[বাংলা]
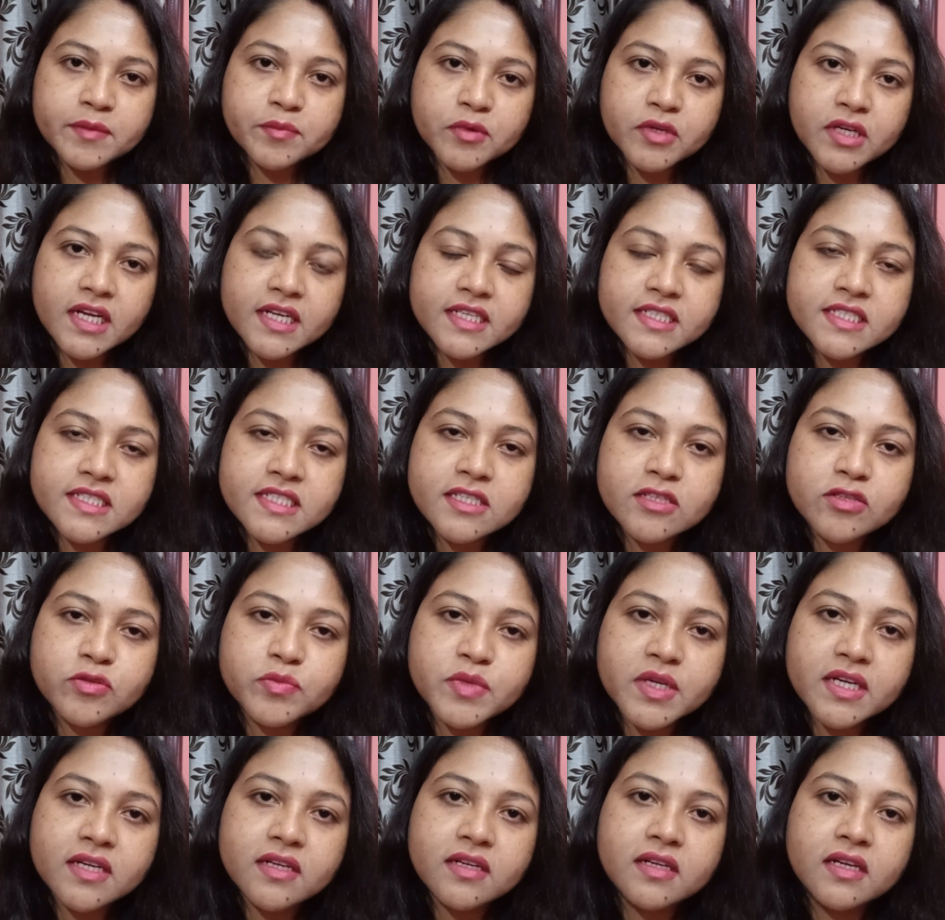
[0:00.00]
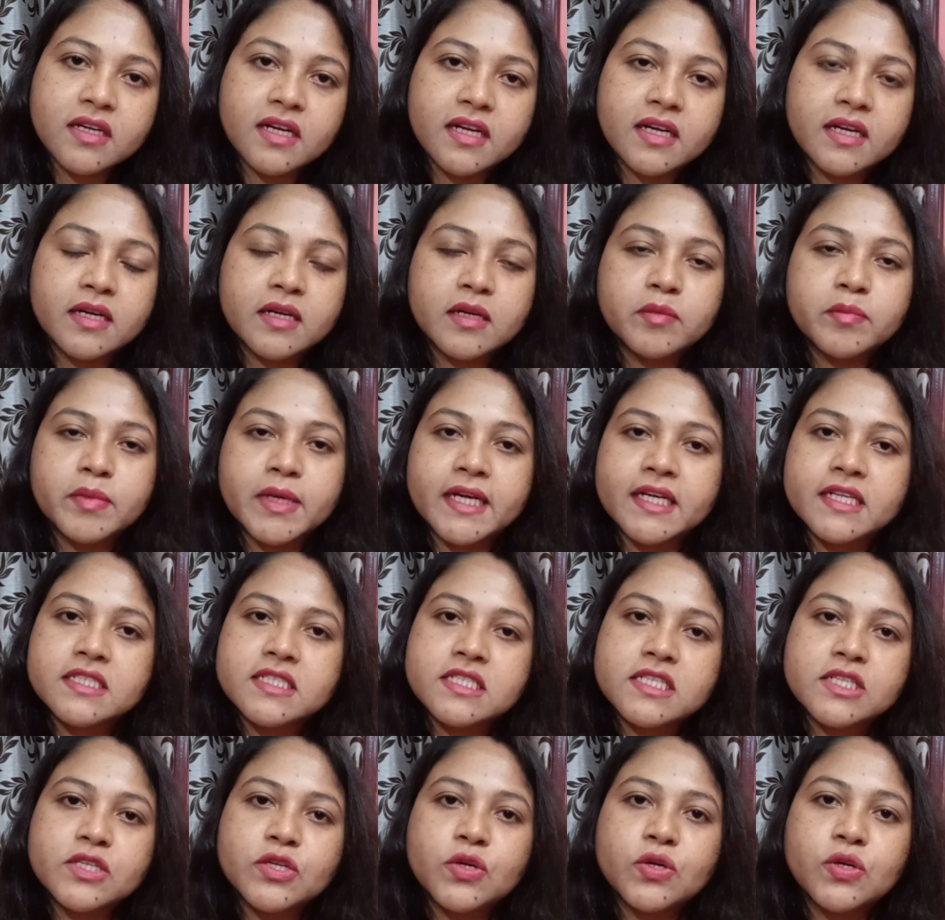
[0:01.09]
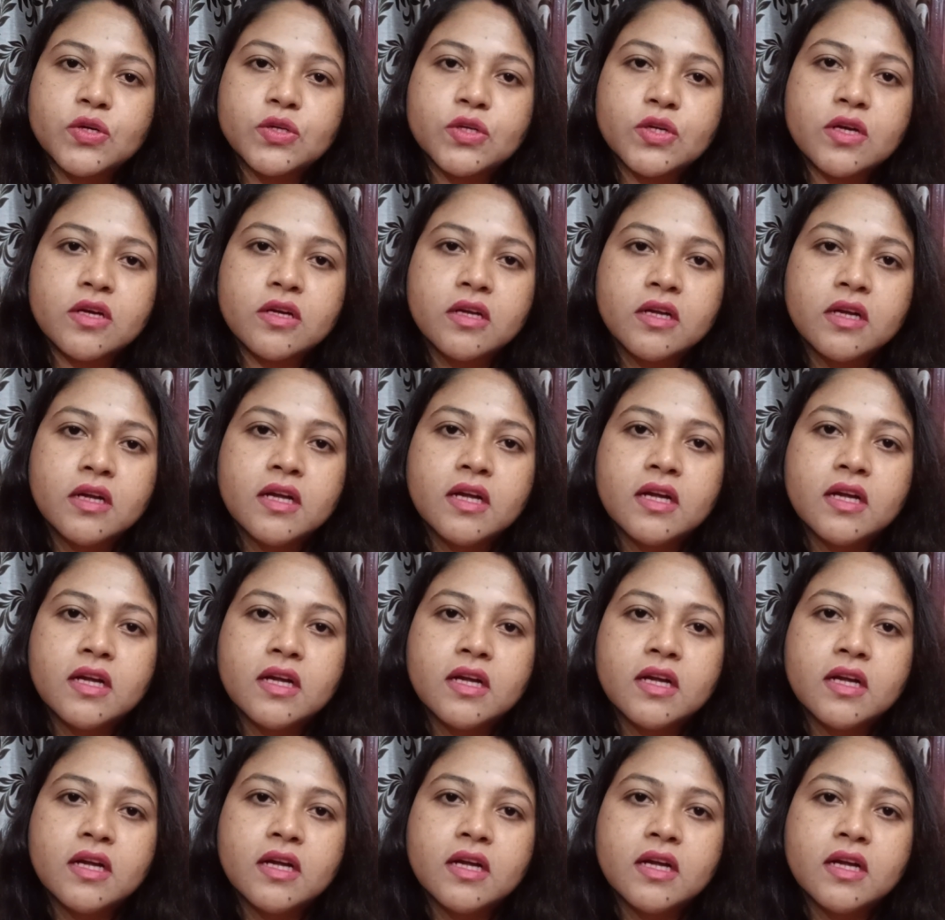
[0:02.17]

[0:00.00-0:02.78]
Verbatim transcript: এরপর আসছি তোমার ভ্যাকেন্সিও হলো